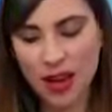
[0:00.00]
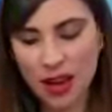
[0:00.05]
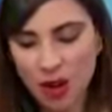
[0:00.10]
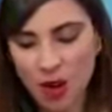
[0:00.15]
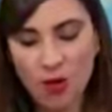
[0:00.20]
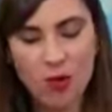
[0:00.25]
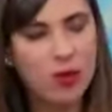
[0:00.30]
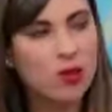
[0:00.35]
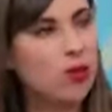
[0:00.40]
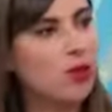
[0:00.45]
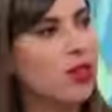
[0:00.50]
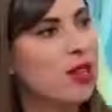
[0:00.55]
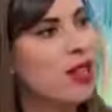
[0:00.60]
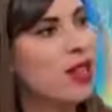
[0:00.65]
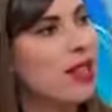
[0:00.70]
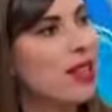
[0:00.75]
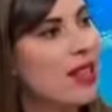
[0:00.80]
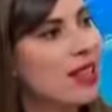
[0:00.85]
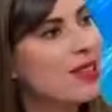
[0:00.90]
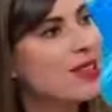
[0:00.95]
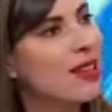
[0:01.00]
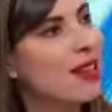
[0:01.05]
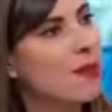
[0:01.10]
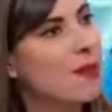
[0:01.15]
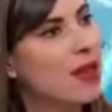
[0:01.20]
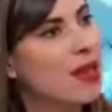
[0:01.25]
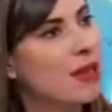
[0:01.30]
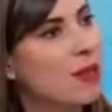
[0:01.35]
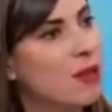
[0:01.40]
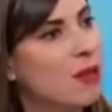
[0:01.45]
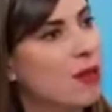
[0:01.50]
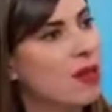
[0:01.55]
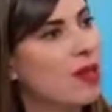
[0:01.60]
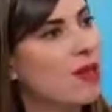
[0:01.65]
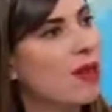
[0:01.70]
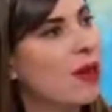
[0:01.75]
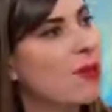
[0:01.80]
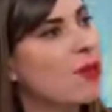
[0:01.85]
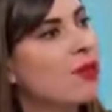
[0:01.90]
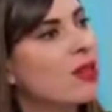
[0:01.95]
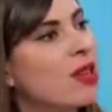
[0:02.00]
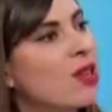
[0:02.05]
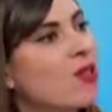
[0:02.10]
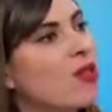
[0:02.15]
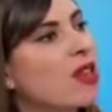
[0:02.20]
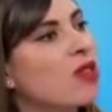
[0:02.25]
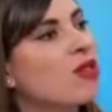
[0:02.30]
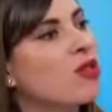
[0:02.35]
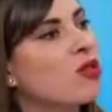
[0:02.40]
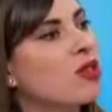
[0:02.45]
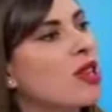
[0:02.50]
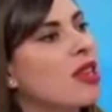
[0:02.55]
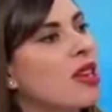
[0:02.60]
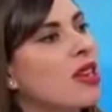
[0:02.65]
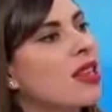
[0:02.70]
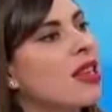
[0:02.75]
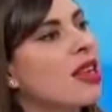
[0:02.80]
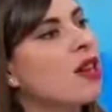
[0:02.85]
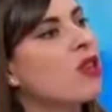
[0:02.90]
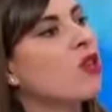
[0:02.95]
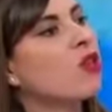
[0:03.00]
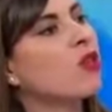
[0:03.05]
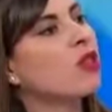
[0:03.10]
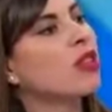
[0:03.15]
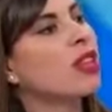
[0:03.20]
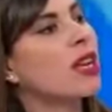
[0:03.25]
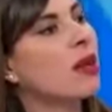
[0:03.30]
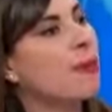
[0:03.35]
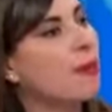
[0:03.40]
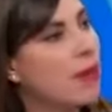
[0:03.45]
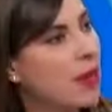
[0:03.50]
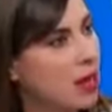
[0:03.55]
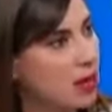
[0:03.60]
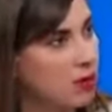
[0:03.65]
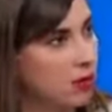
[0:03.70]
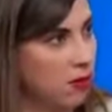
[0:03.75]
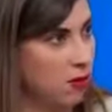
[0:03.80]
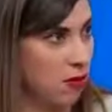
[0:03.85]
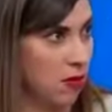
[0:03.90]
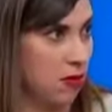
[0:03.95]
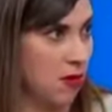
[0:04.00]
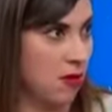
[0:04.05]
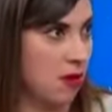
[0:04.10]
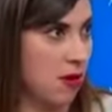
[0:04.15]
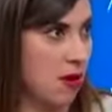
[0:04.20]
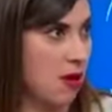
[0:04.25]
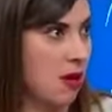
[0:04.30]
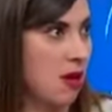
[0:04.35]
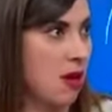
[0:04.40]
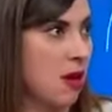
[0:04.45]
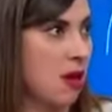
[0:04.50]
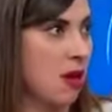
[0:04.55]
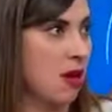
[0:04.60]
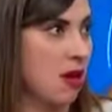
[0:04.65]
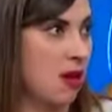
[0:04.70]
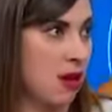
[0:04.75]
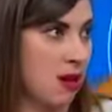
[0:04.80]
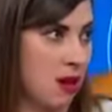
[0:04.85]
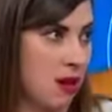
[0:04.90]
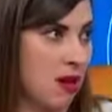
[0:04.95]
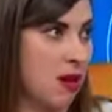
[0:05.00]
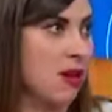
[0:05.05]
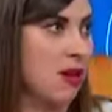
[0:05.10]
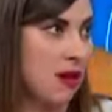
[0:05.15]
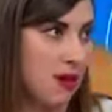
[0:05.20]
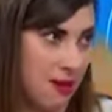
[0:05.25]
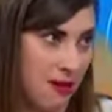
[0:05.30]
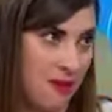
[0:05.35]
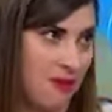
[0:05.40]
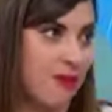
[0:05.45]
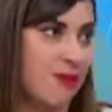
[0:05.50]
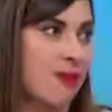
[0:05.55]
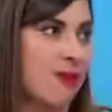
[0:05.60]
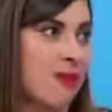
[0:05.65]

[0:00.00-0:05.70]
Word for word: como sociedad es el mismo. Debemos ser una sociedad de contrapeso. Hoy se puede en